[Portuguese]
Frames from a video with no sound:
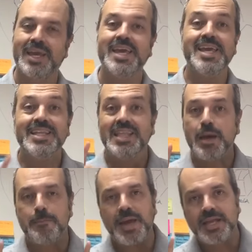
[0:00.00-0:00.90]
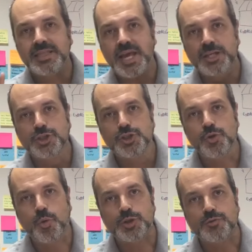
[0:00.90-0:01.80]
Independente de
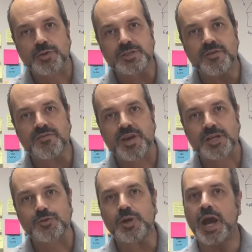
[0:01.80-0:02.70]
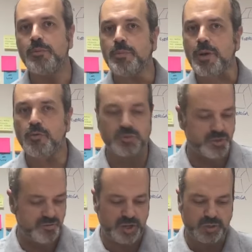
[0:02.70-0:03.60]
onde você fez o KMP1, se
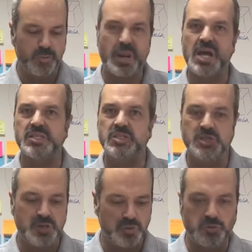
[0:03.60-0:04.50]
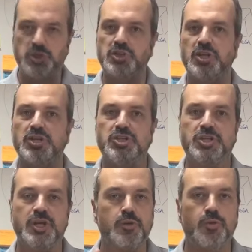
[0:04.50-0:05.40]
fez no Brasil, no
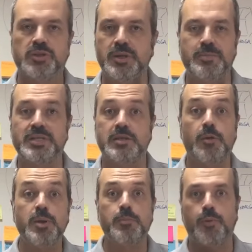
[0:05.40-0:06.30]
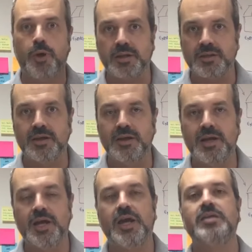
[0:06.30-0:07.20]
estrangeiro, outra empresa, não me importa,
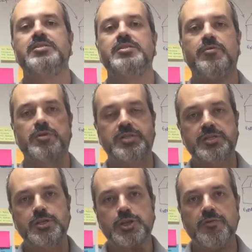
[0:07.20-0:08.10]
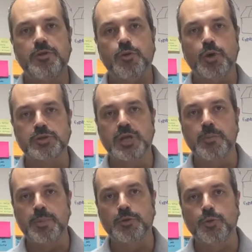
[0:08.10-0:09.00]
se você se inscrever no nosso
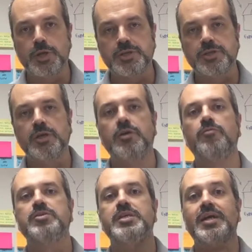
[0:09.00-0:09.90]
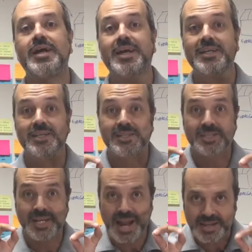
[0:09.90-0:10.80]
KMP2, você ganha
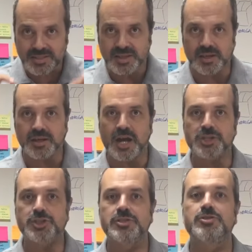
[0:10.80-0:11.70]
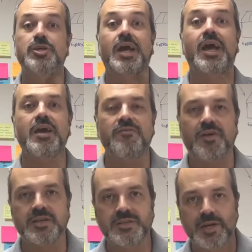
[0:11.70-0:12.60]
de graça a chance de
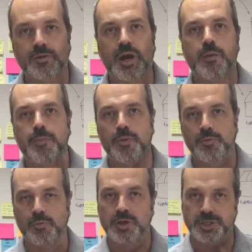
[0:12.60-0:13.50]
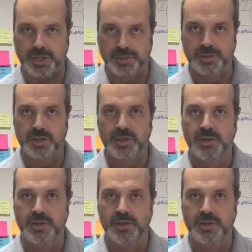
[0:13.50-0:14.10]
refazer o KMP1 com a gente.